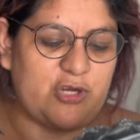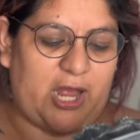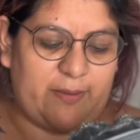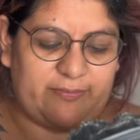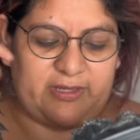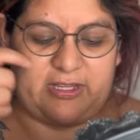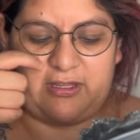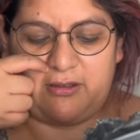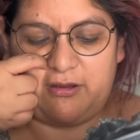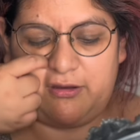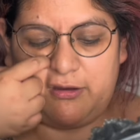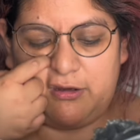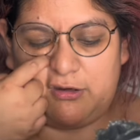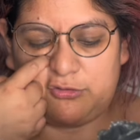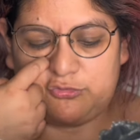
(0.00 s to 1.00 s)
amenés,
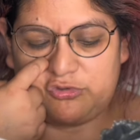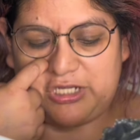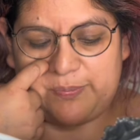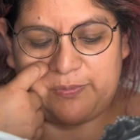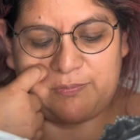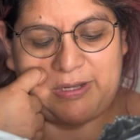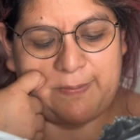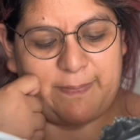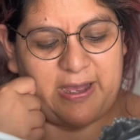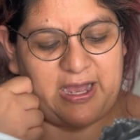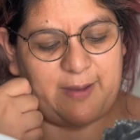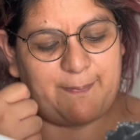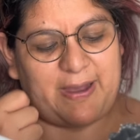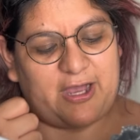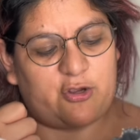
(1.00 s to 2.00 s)
euh, en tout cas pour ma
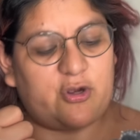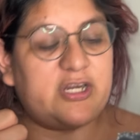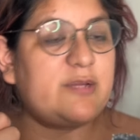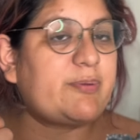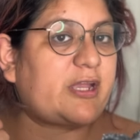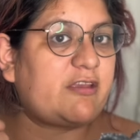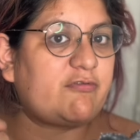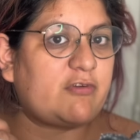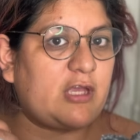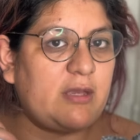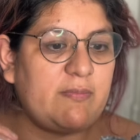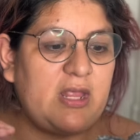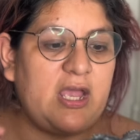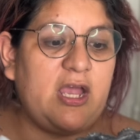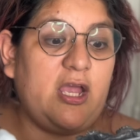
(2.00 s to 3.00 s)
part, par colis privé.
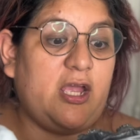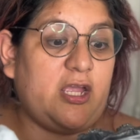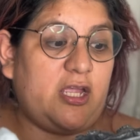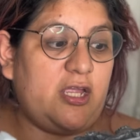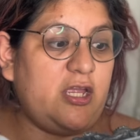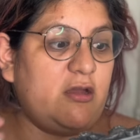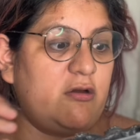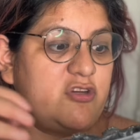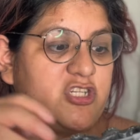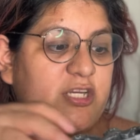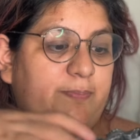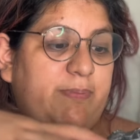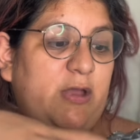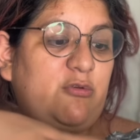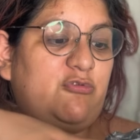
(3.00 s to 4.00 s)
Et euh, j'ai
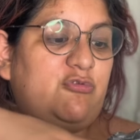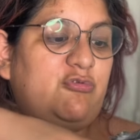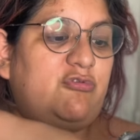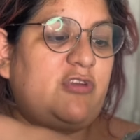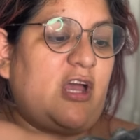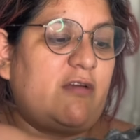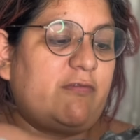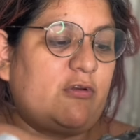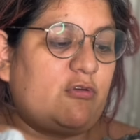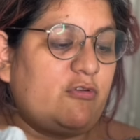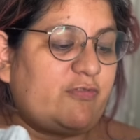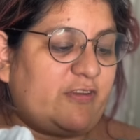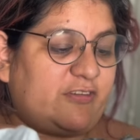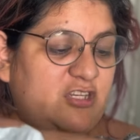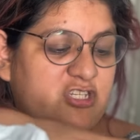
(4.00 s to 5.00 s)
pas eu de soucis avec eux.
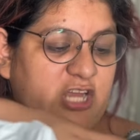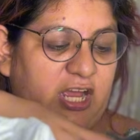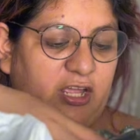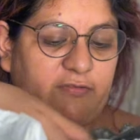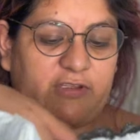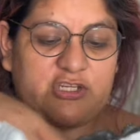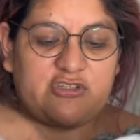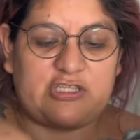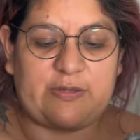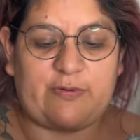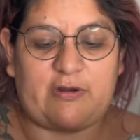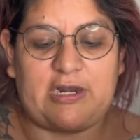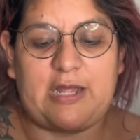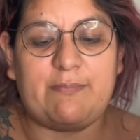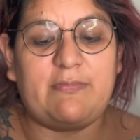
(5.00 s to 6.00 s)
Enfin, c'est déjà arrivé que j'ai des
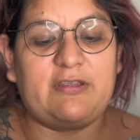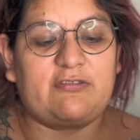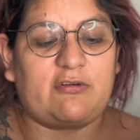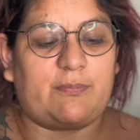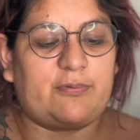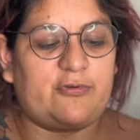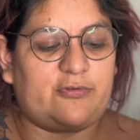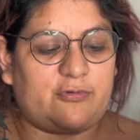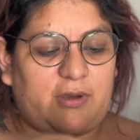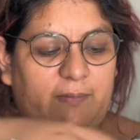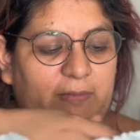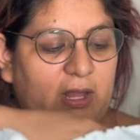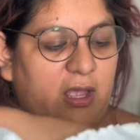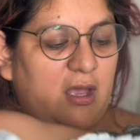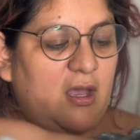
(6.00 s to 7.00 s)
problèmes, mais sans plus quoi.
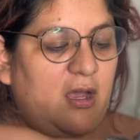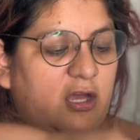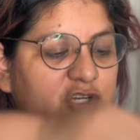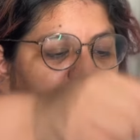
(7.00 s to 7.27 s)
Je